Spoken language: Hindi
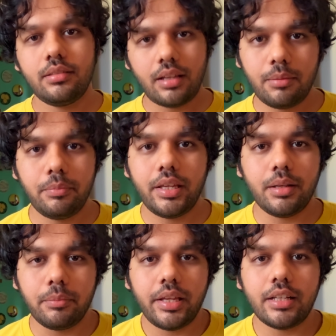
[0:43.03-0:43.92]
अब मेरा
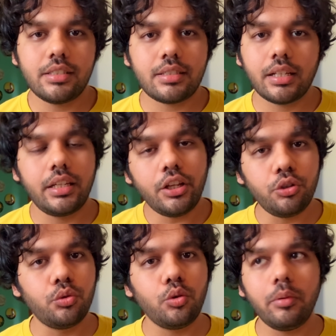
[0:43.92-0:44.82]
मेरा जैसा करियर
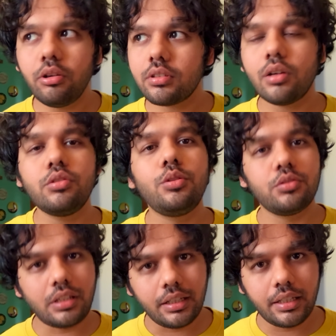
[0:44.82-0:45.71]
यूट्यूब है उसका कुछ
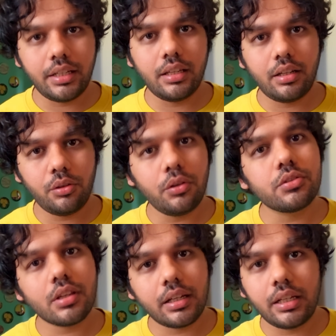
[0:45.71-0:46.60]
दूसरा करियर है उन्हें
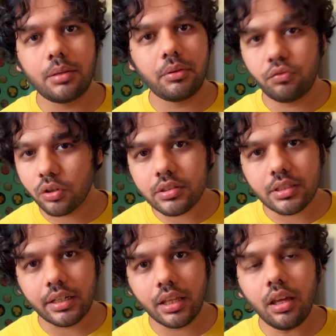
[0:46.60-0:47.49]
उसके करियर पे फोकस
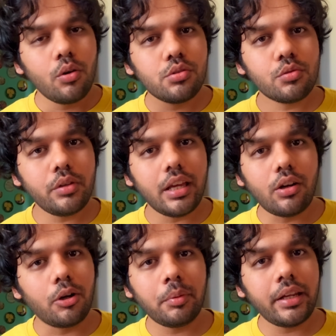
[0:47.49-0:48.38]
कर रही उसको ये
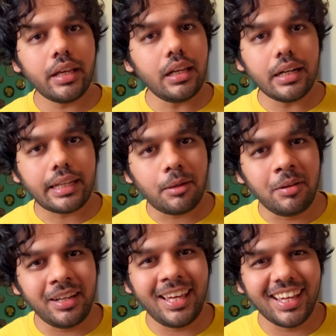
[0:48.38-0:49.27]
लौट पाने के लिए
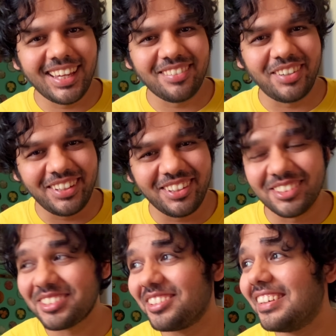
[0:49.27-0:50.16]
टाइम नहीं है
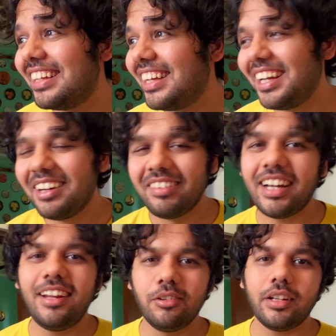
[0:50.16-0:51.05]
वीडियोस को पर
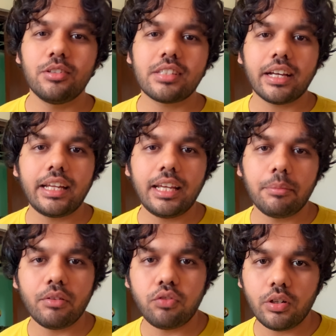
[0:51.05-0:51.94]
आज उन्हें उसके करियर
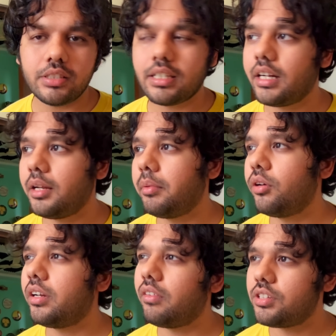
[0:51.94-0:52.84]
पे फोकस कर रही भाई
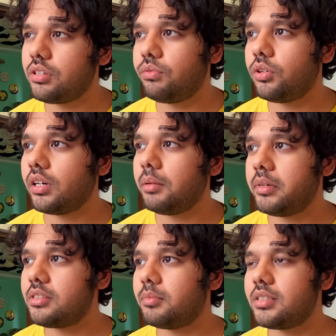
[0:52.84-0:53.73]
उन्हें वहाँ शिफ्ट हो गए
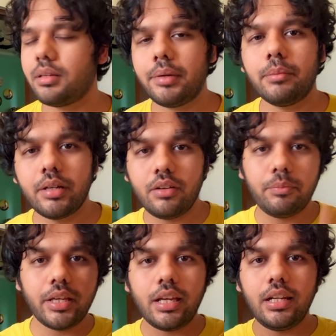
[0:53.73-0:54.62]
मस्त मज़े में बर्फ़
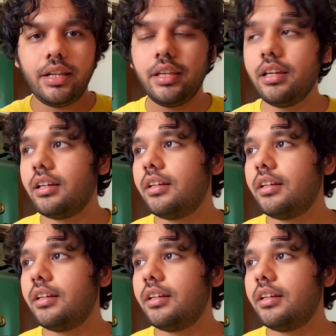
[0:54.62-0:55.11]
में खेल ले दी